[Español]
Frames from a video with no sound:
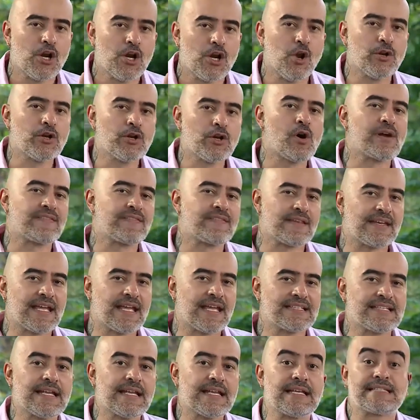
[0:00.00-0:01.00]
Lo único que tiene
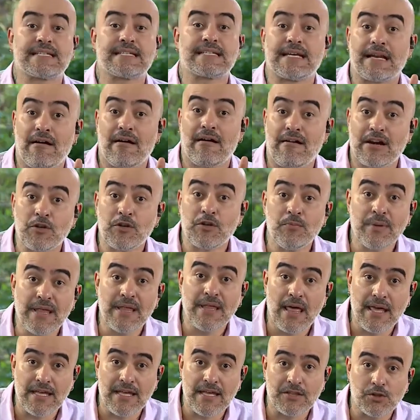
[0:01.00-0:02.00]
que hacer es grabarle un
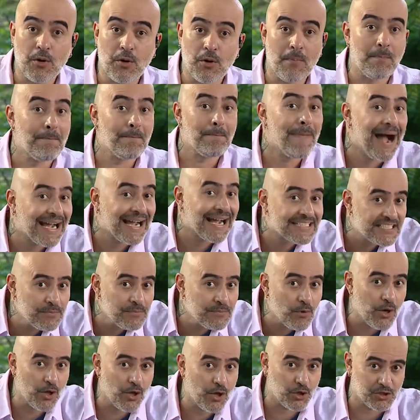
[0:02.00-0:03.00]
videito
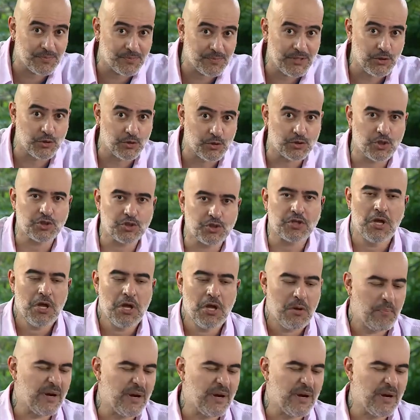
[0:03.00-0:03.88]
máximo de dos minutos,